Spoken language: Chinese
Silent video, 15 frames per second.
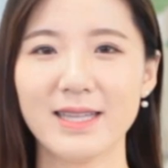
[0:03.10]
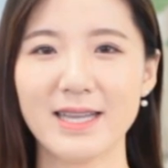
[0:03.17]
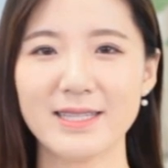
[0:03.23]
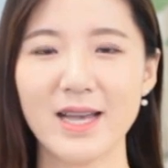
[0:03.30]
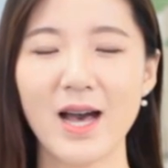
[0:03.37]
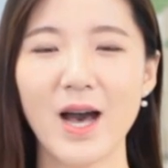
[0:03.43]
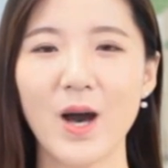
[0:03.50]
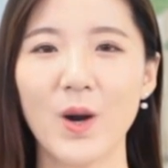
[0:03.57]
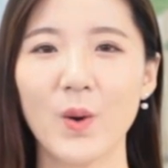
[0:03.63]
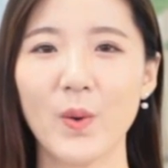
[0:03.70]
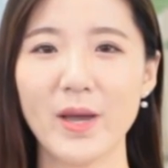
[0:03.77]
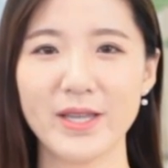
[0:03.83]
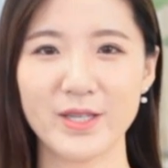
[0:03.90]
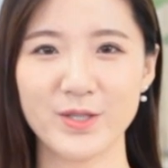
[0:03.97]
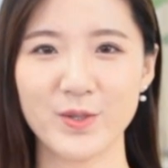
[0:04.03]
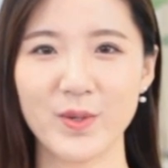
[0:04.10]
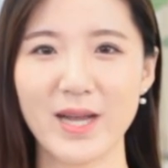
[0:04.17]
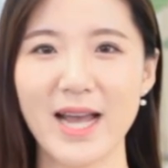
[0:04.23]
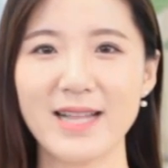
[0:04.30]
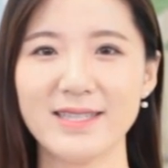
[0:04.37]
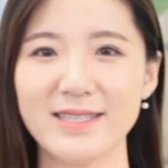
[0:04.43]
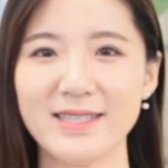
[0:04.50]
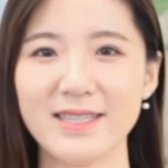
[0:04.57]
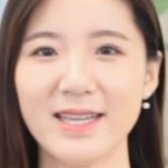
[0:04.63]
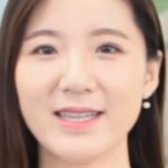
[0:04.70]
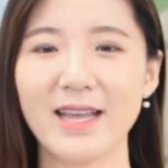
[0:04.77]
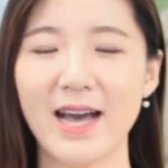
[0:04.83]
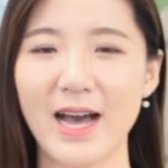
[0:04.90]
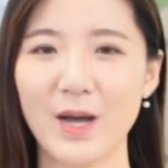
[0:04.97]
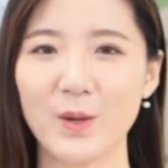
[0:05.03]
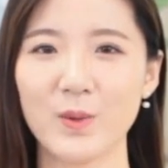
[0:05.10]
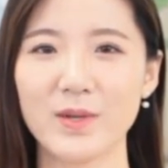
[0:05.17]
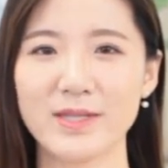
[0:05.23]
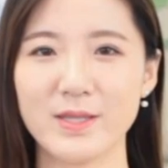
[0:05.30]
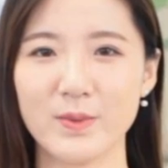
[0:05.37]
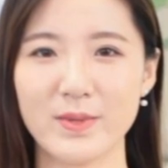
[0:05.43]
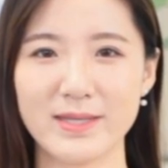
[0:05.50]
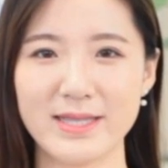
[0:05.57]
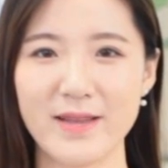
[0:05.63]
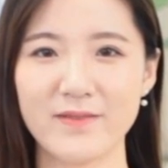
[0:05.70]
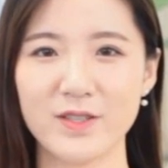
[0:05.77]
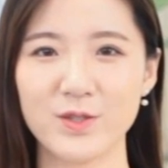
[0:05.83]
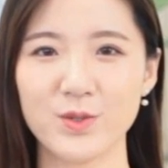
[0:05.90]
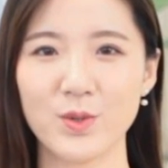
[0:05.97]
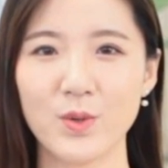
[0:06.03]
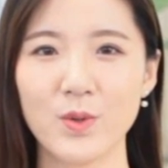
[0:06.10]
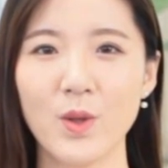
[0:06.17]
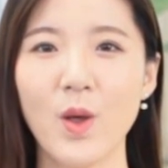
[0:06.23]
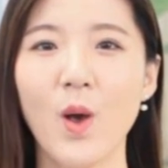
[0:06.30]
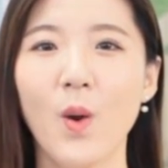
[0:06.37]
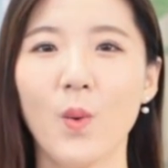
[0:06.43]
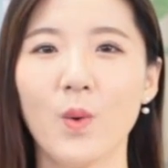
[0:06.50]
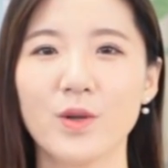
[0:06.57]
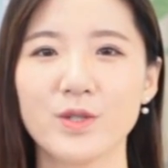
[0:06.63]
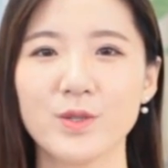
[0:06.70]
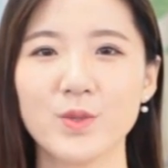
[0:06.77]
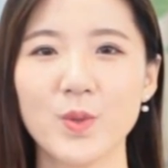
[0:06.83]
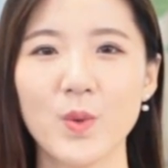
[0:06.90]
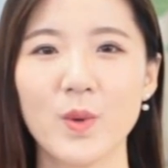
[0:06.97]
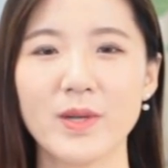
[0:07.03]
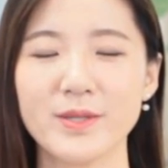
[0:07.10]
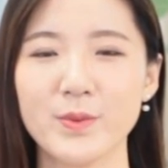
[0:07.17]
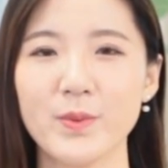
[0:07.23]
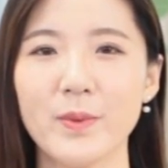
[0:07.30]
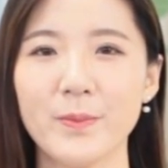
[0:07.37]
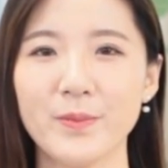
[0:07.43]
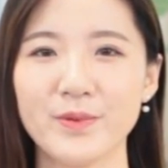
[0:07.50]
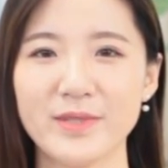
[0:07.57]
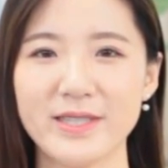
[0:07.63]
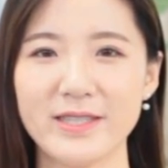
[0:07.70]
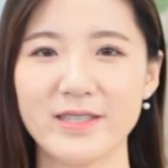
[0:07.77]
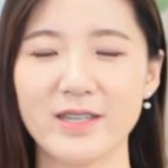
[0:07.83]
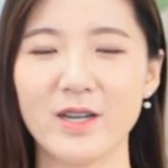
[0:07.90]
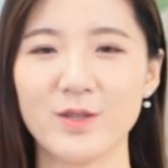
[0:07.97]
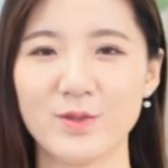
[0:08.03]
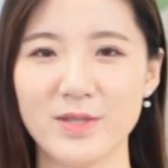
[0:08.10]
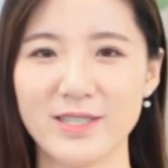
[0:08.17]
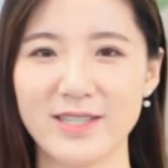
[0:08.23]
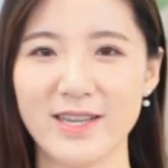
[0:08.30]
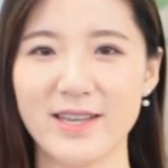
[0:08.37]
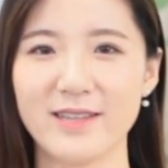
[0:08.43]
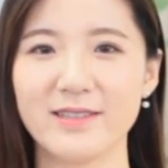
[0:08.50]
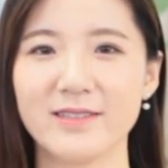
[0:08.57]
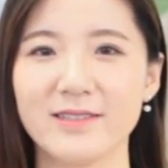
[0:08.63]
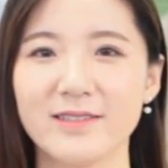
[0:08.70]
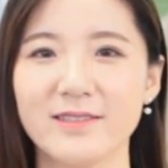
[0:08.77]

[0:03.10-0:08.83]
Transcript: 大家好，欢迎收看今天的韩国新闻三分钟。我是中国新闻部记者孙晨。